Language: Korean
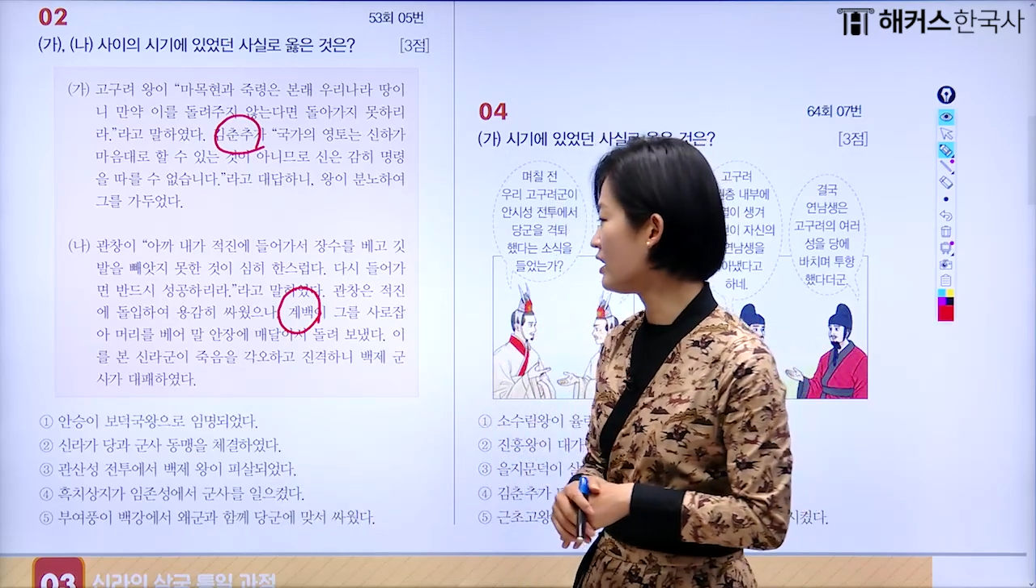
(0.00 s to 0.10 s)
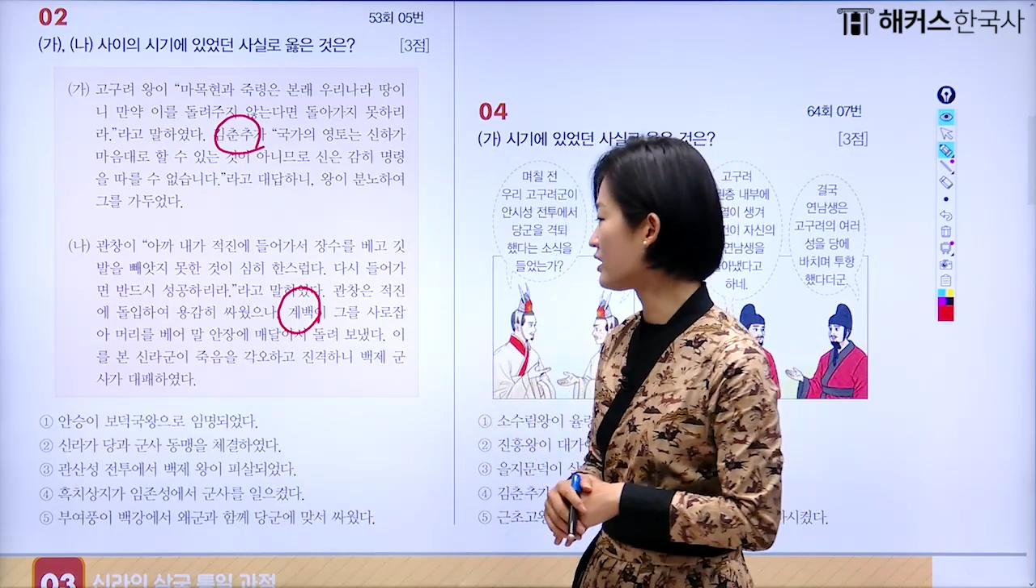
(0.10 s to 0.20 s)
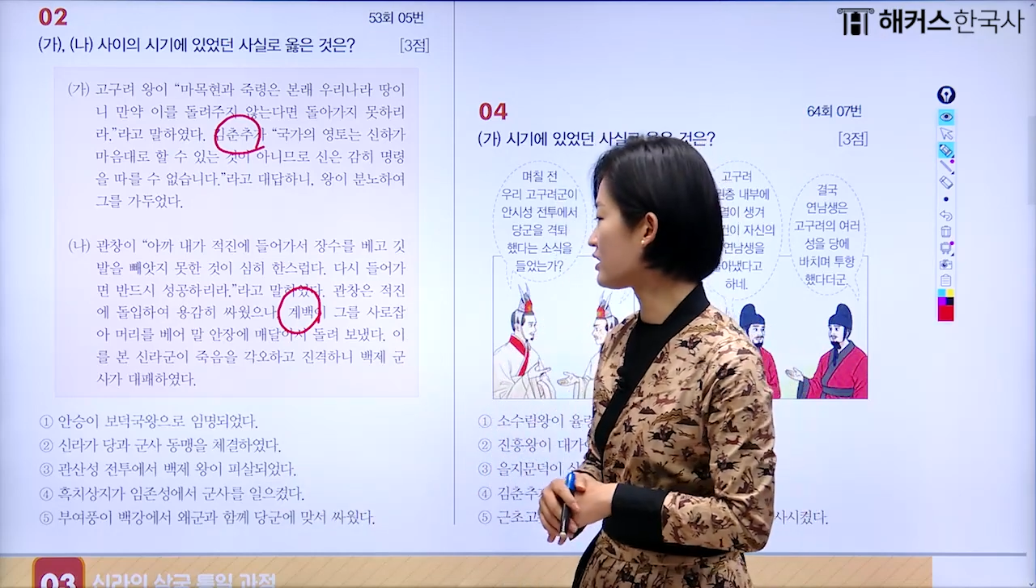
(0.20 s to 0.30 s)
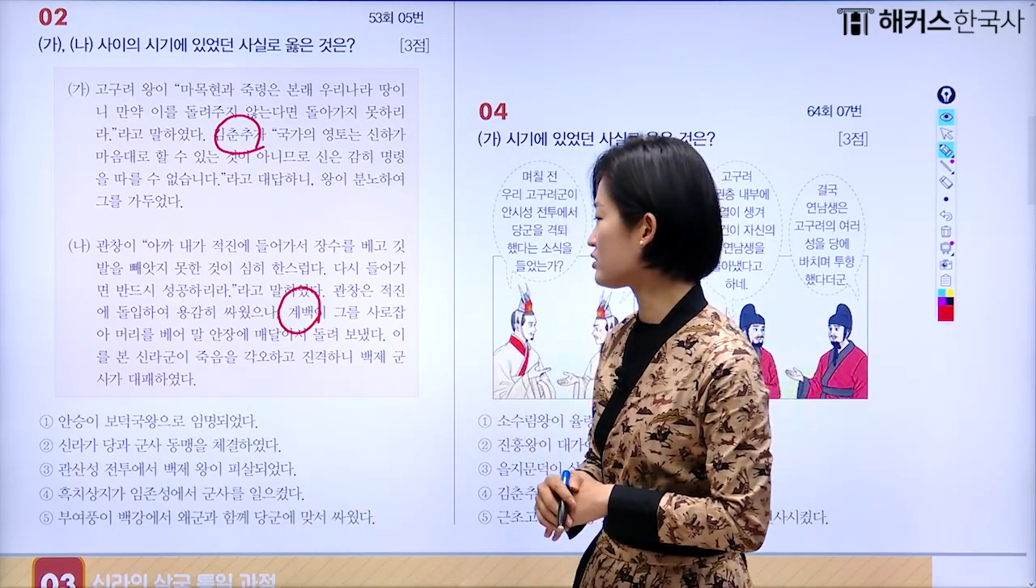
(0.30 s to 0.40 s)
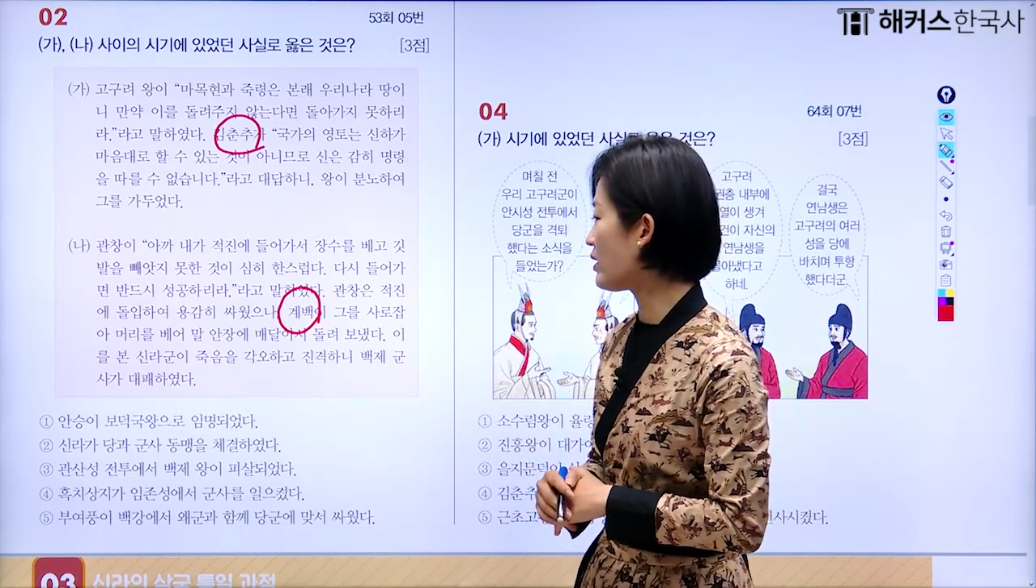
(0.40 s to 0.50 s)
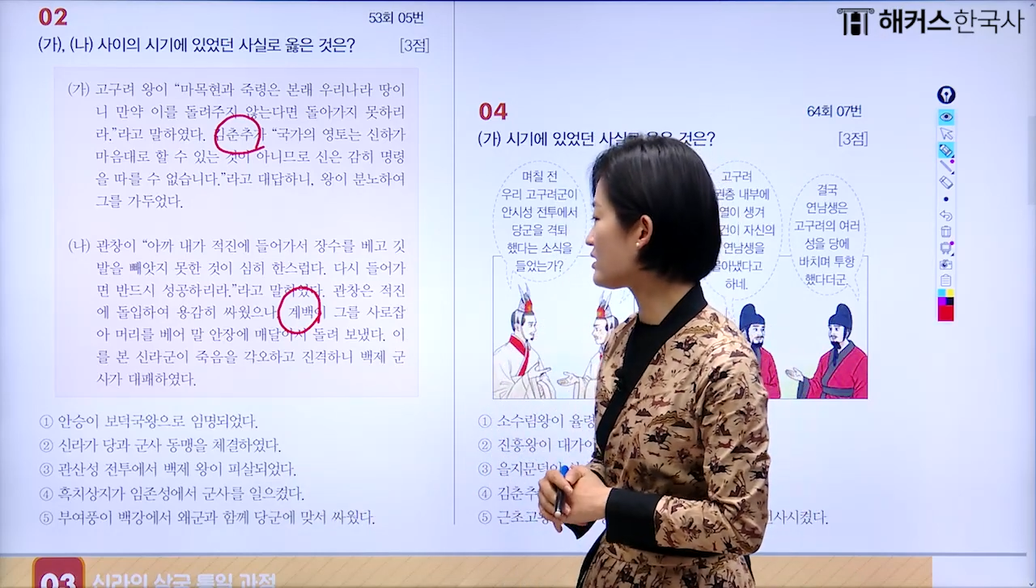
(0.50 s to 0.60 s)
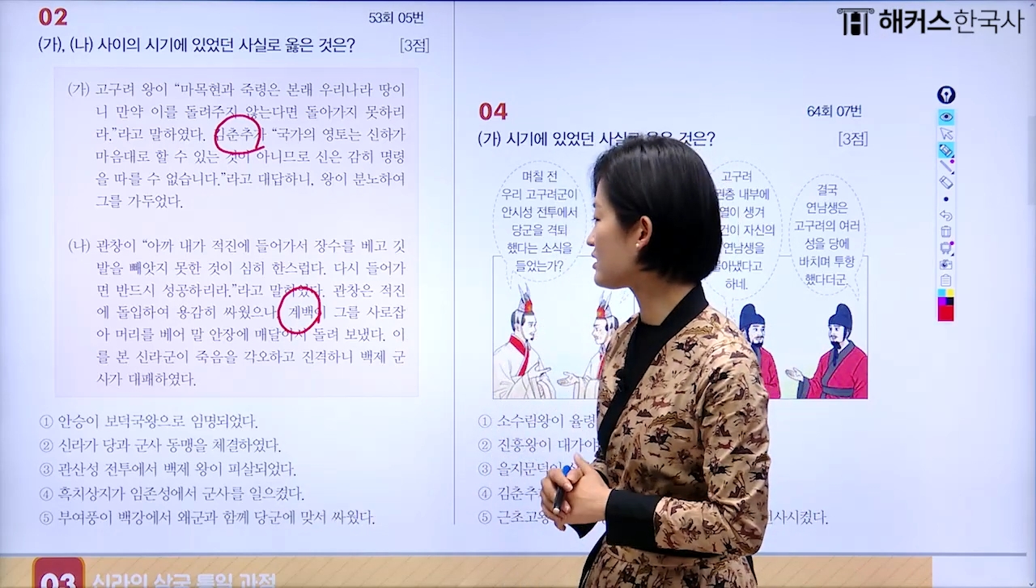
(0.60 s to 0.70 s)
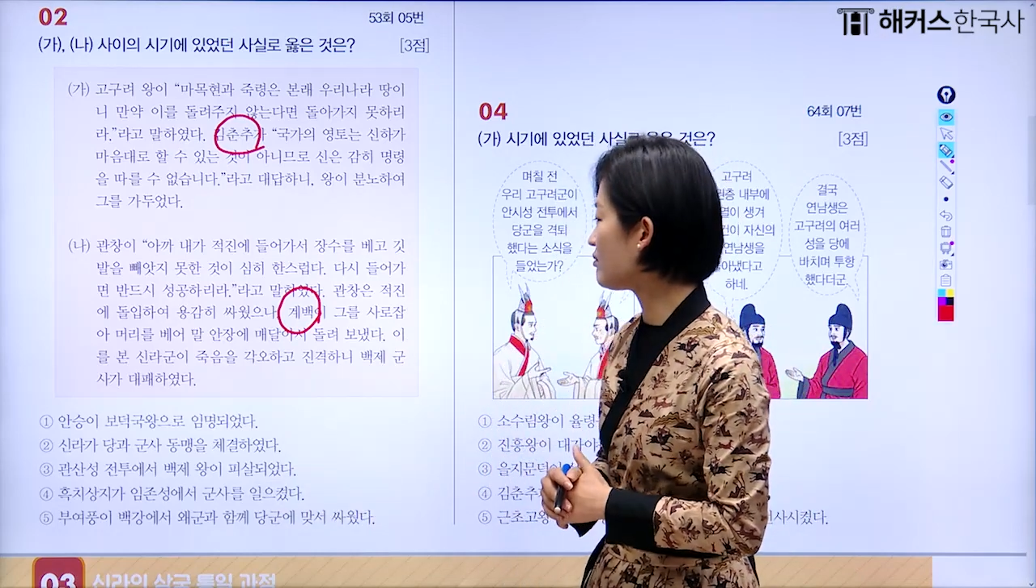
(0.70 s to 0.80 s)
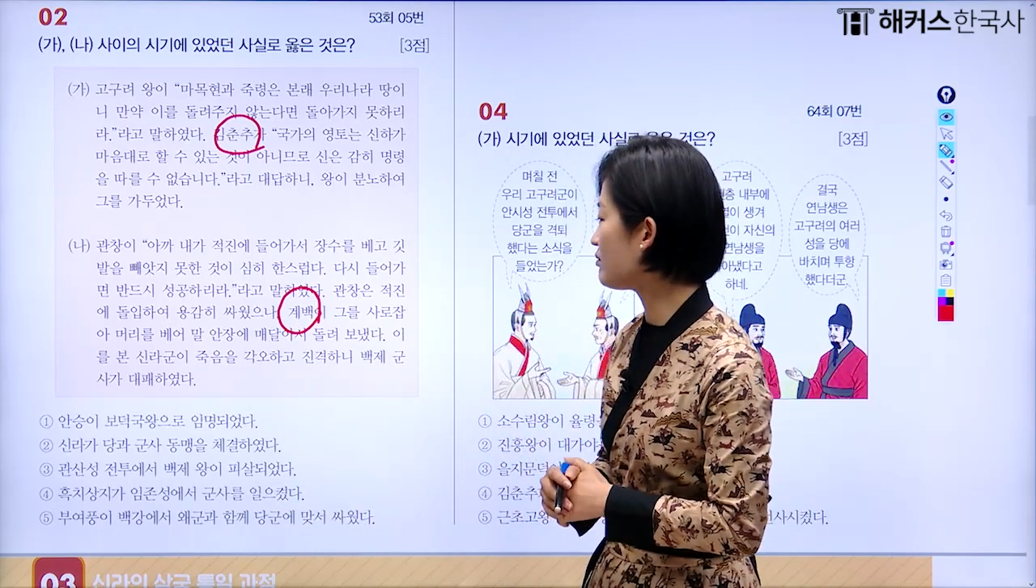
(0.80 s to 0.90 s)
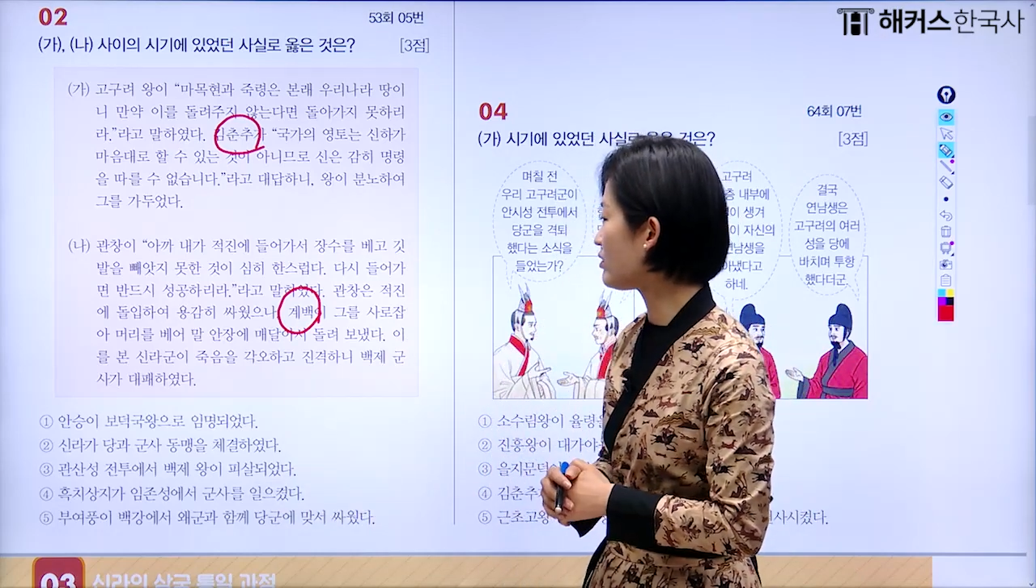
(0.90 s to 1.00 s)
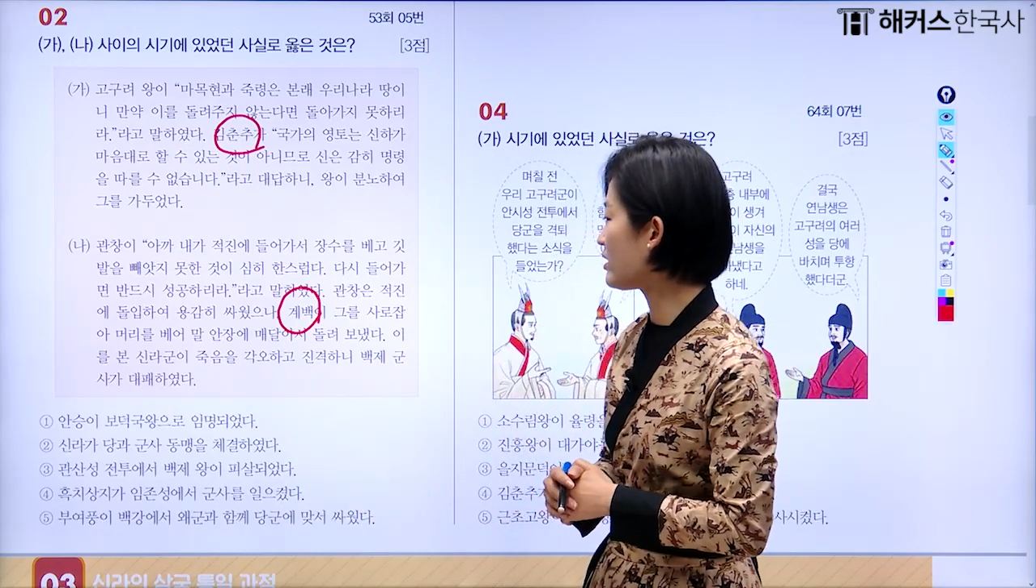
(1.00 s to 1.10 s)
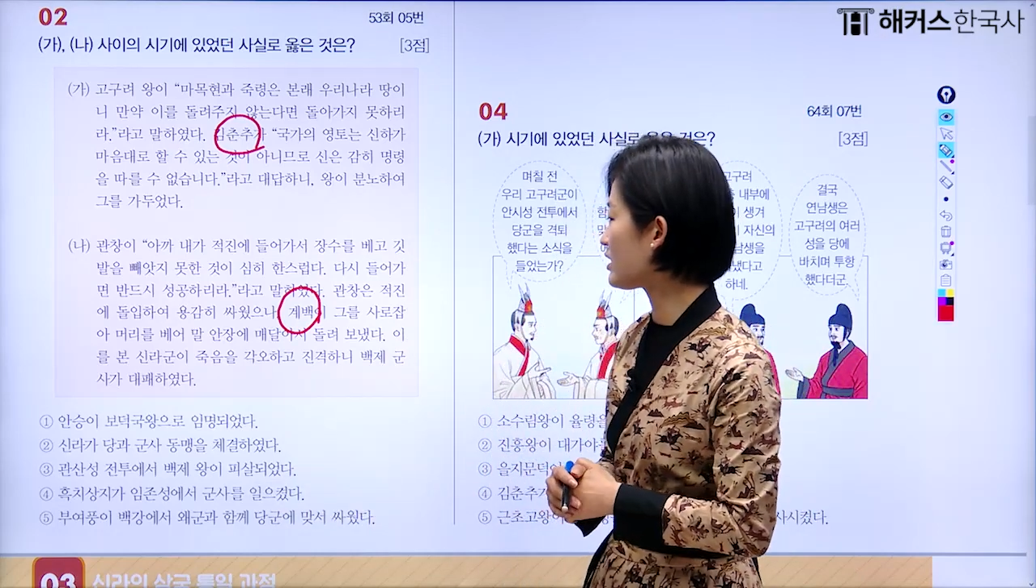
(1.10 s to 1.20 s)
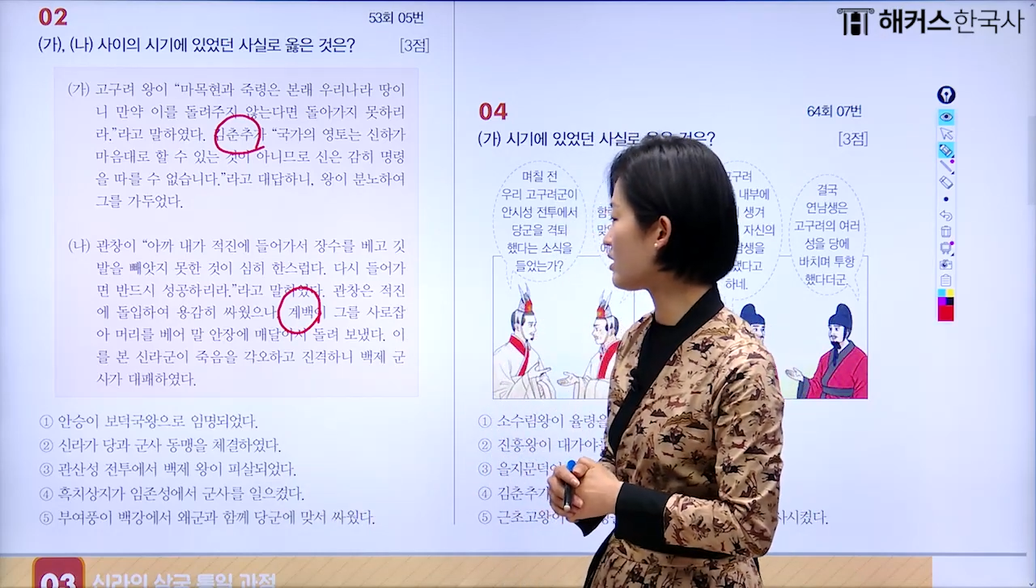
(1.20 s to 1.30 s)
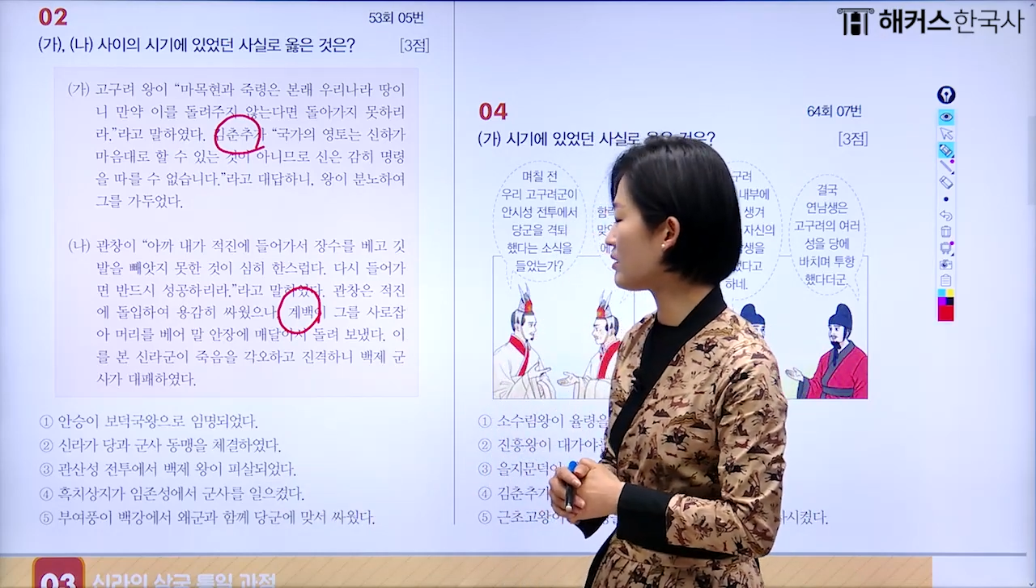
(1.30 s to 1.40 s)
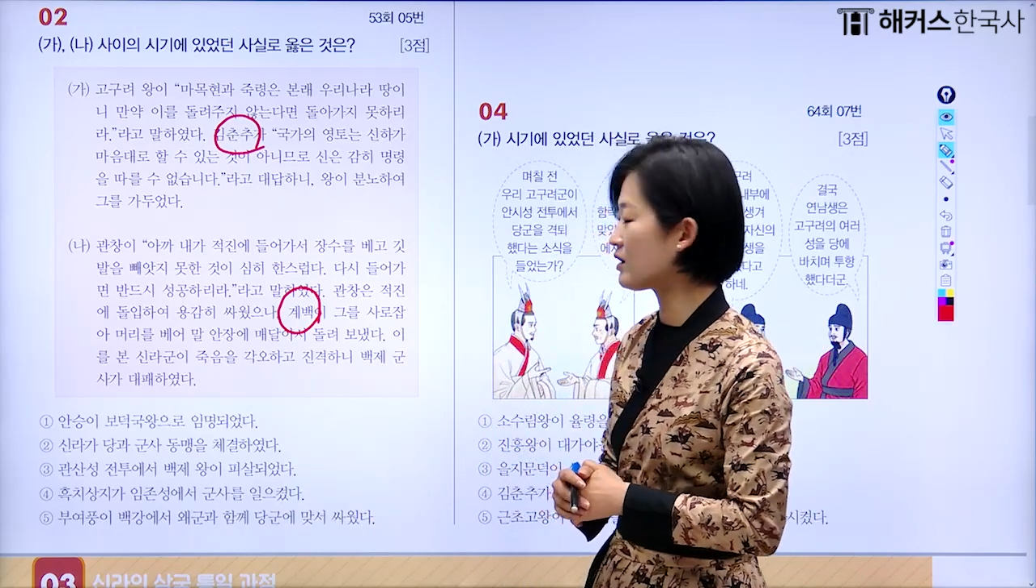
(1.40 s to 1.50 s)
그래서 황산벌의
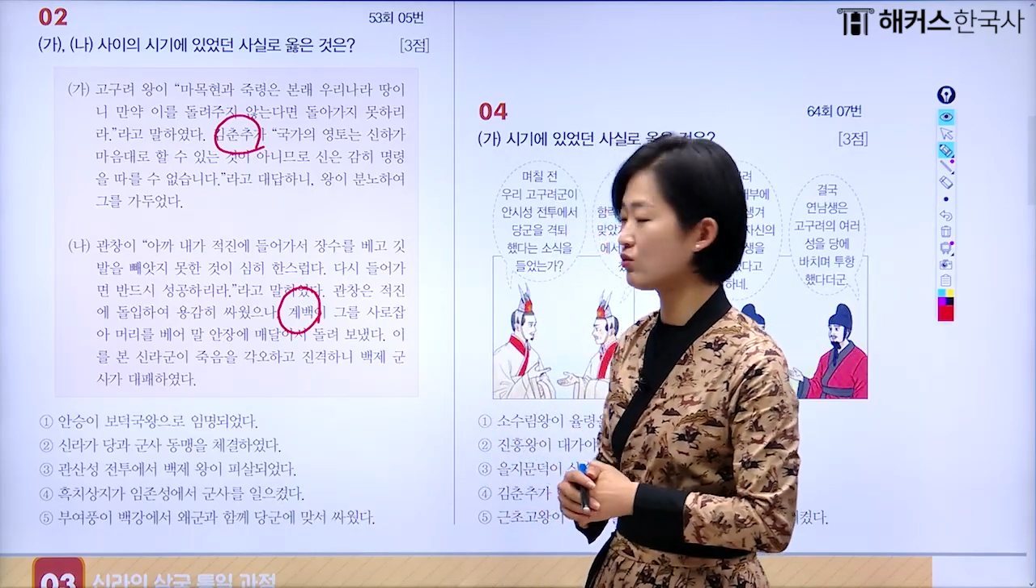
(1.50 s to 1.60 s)
개백의